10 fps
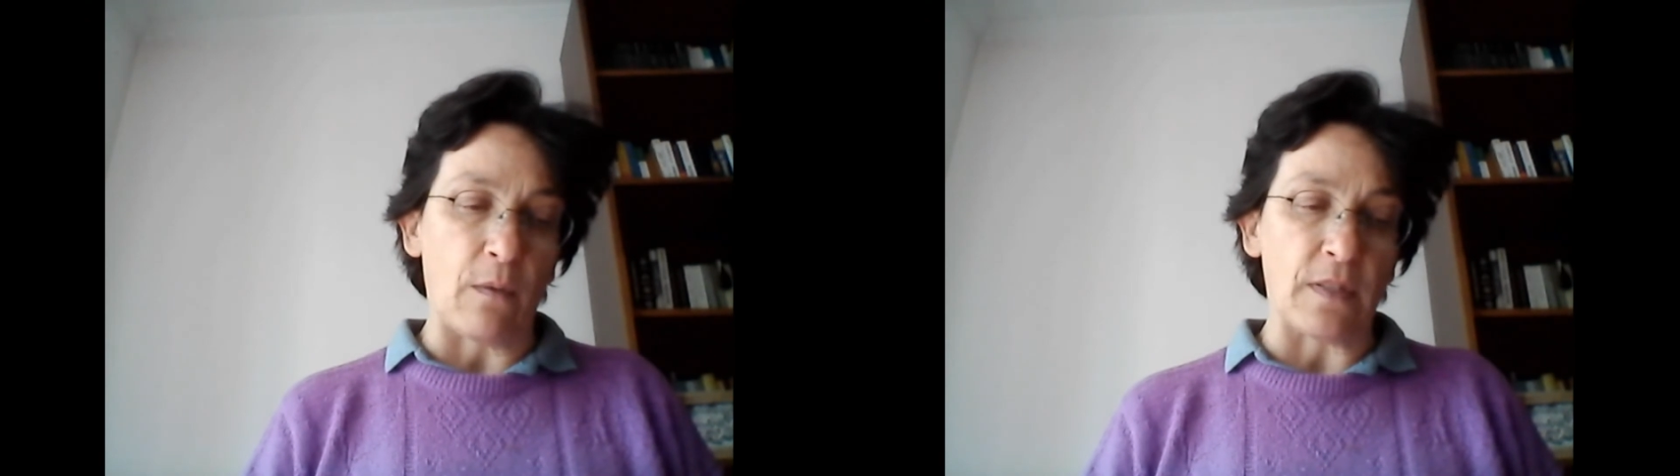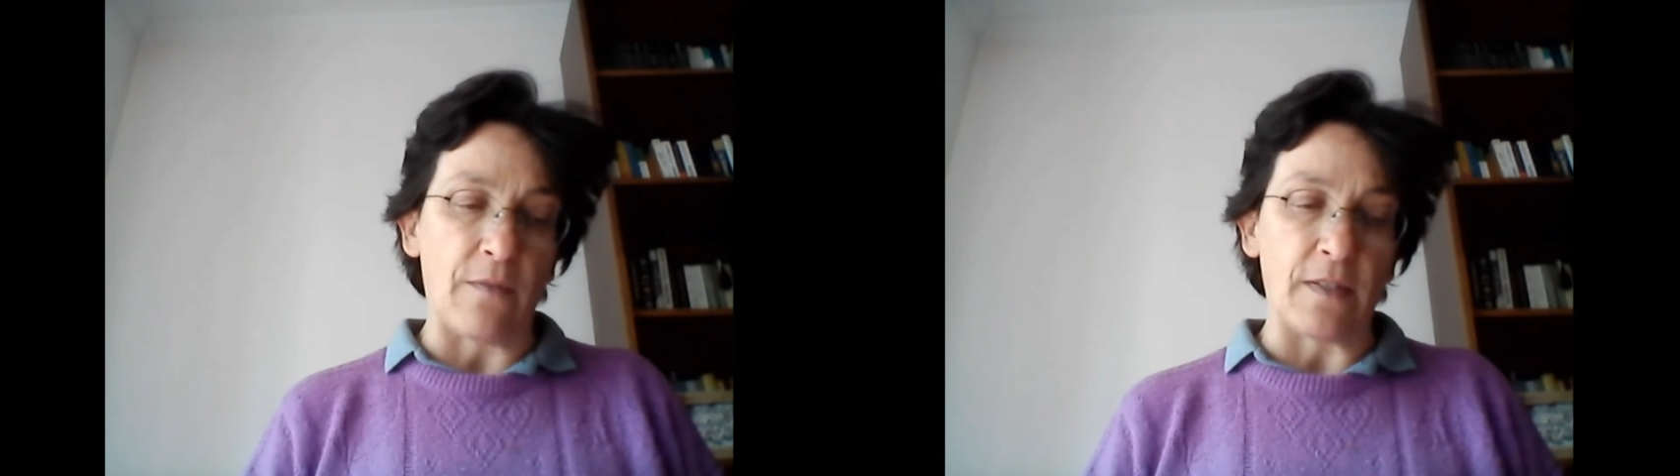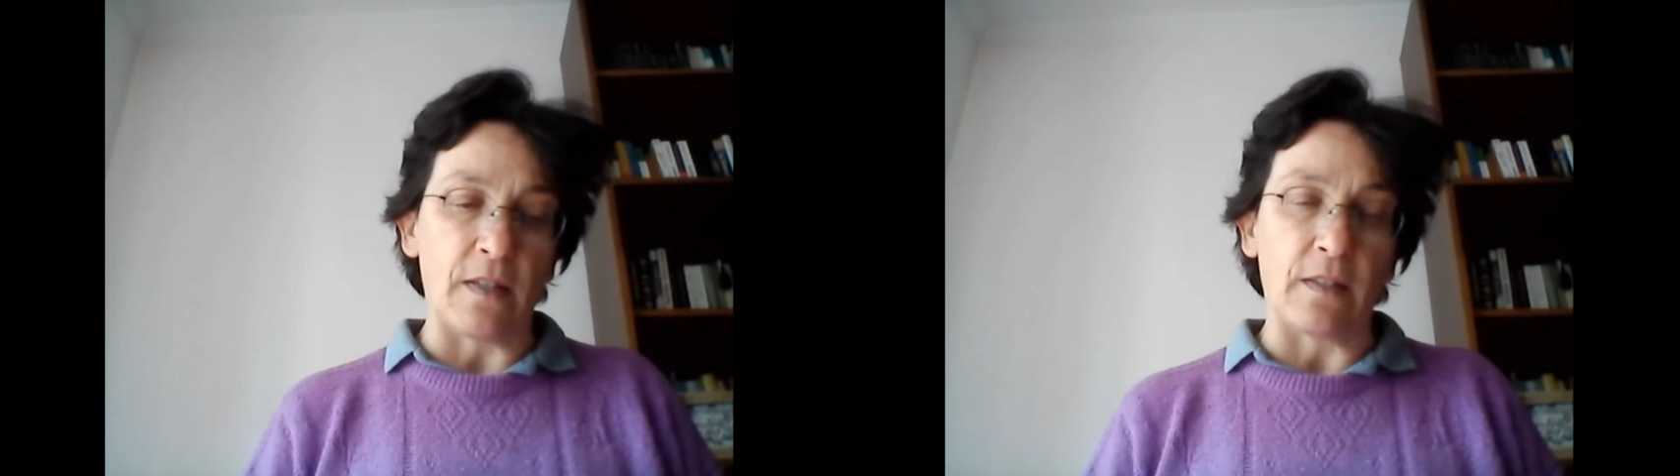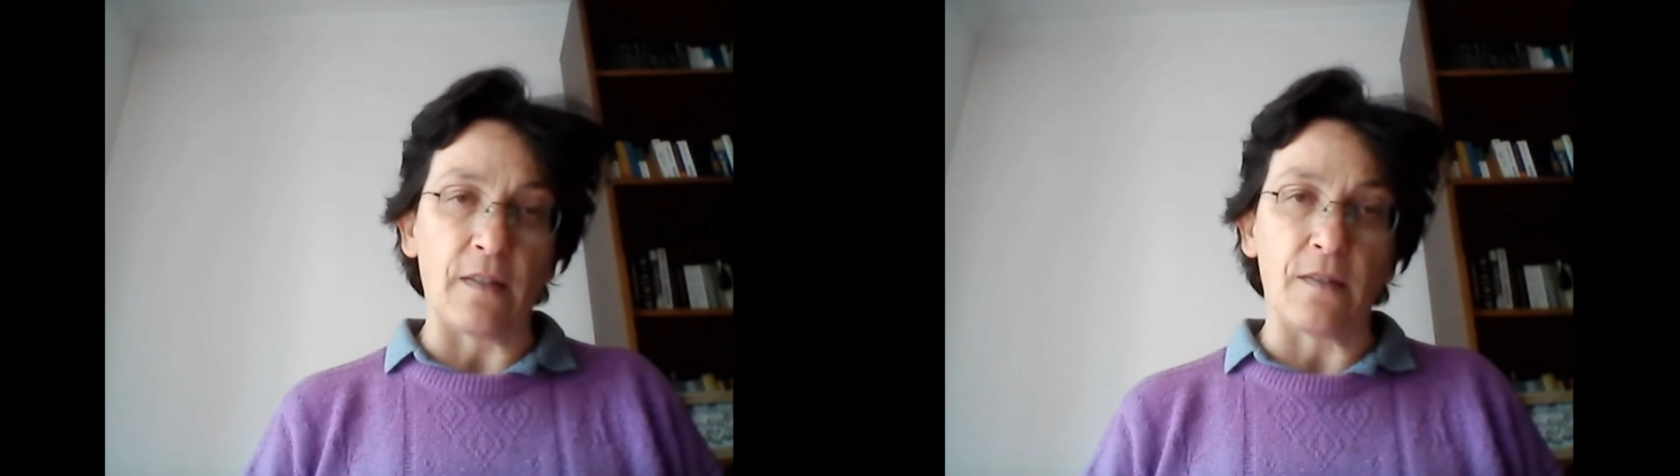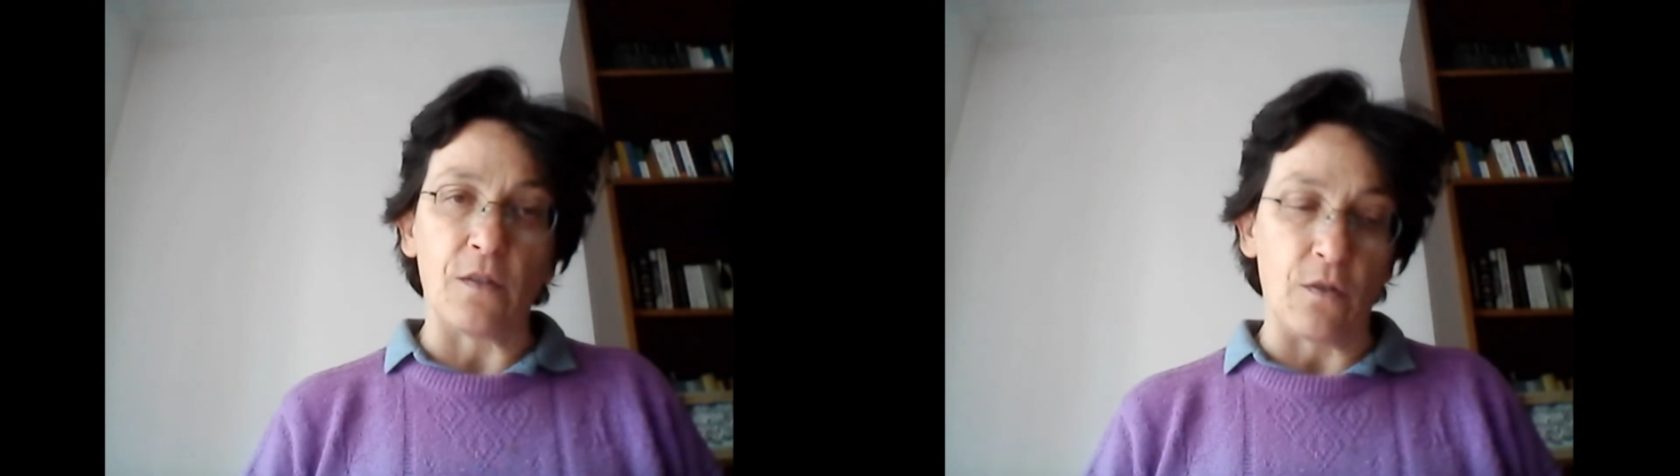questa fase di
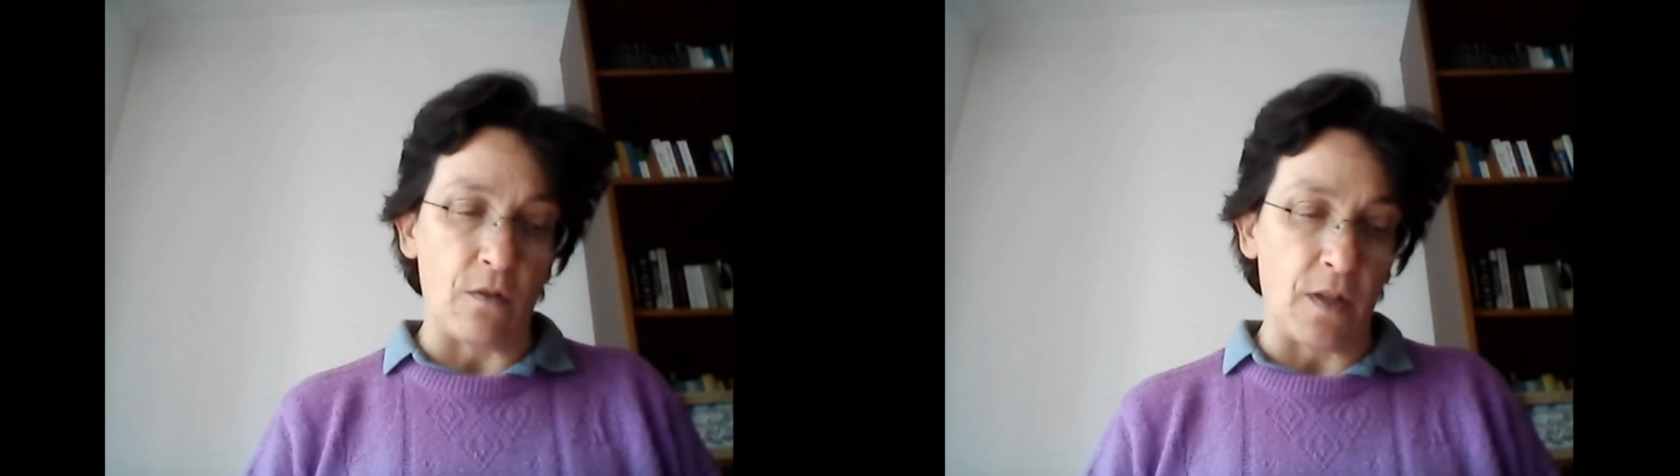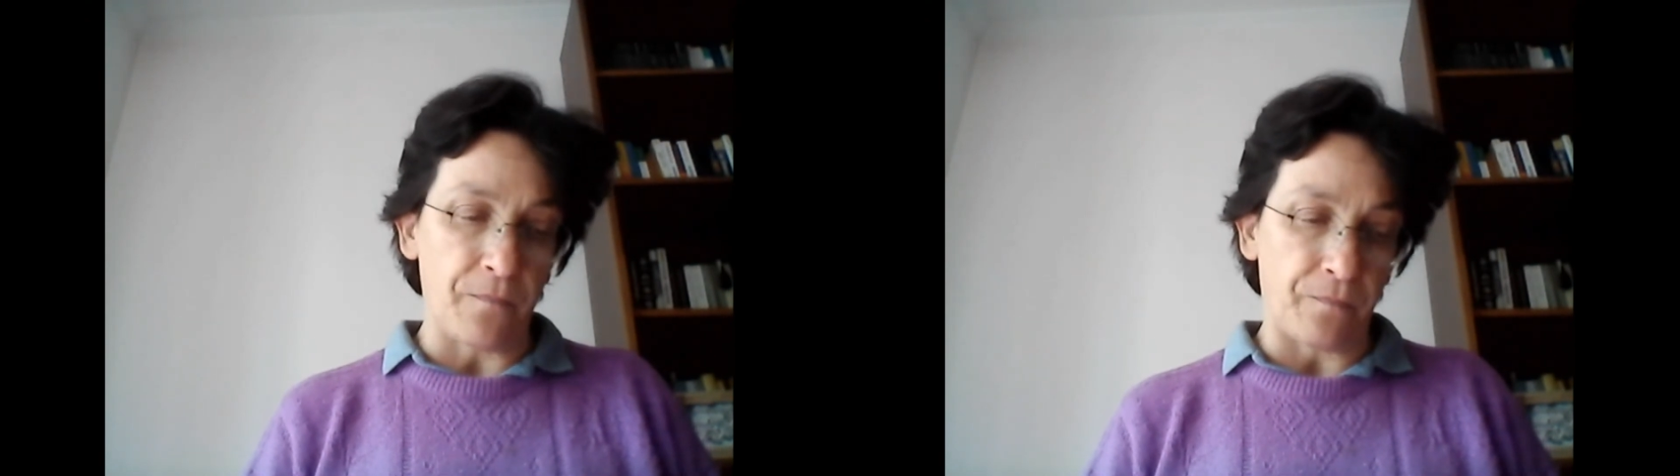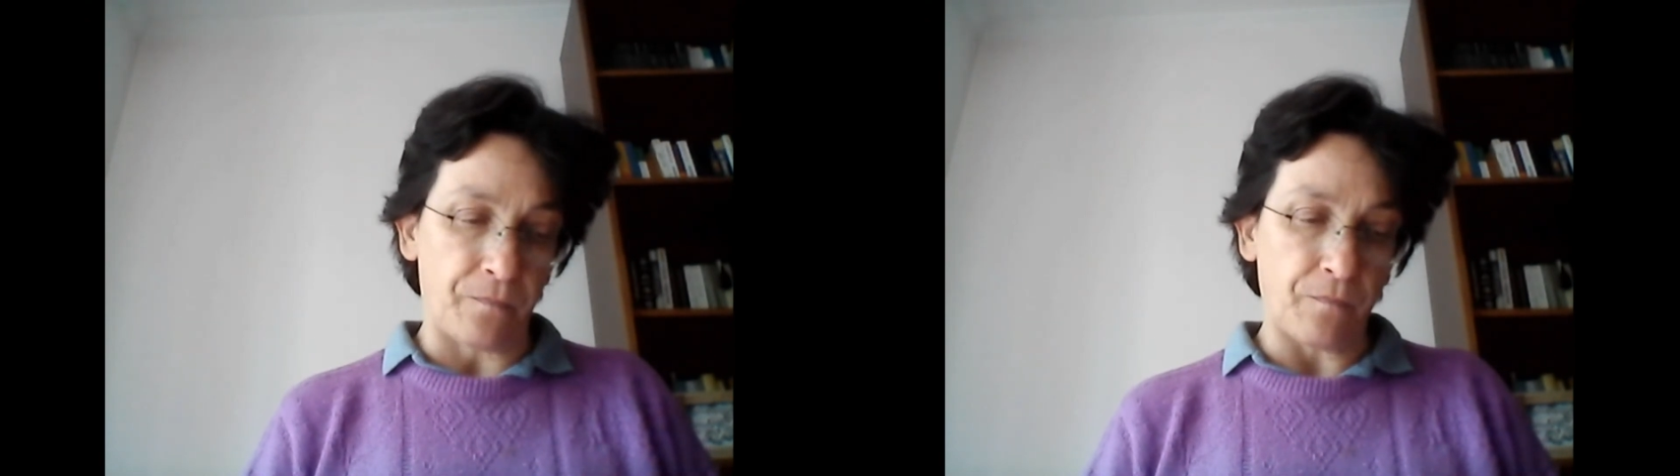transizione